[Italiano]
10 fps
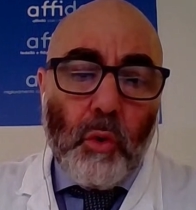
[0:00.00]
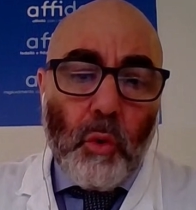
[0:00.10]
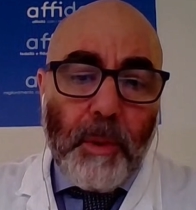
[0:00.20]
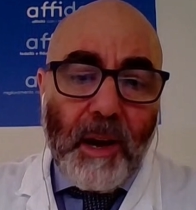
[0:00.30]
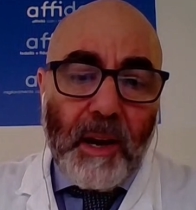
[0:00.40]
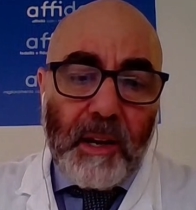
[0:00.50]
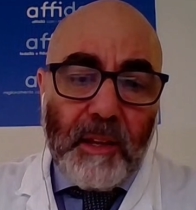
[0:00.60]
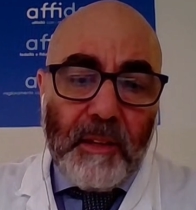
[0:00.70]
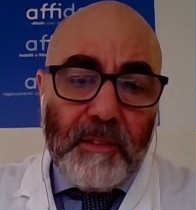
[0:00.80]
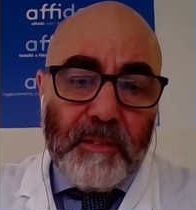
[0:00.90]

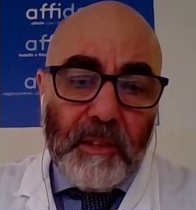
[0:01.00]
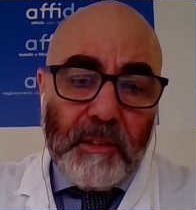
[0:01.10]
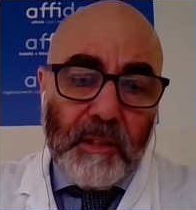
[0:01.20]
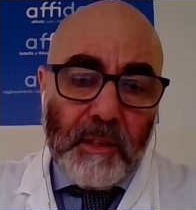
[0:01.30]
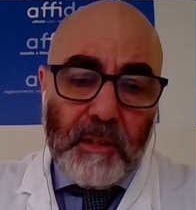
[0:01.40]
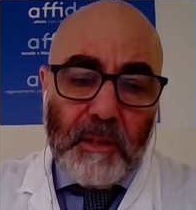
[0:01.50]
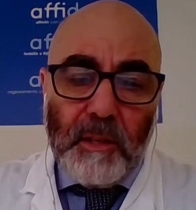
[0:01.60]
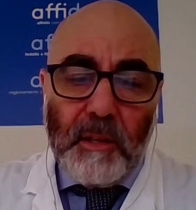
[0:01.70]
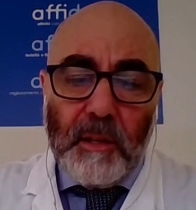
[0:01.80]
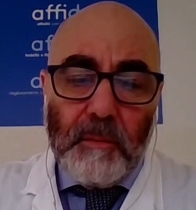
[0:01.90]
occupare i siti
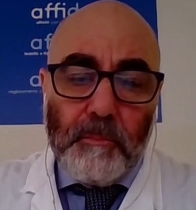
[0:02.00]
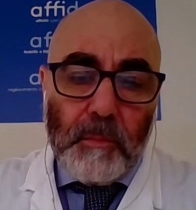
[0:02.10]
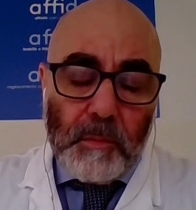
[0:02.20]
eh,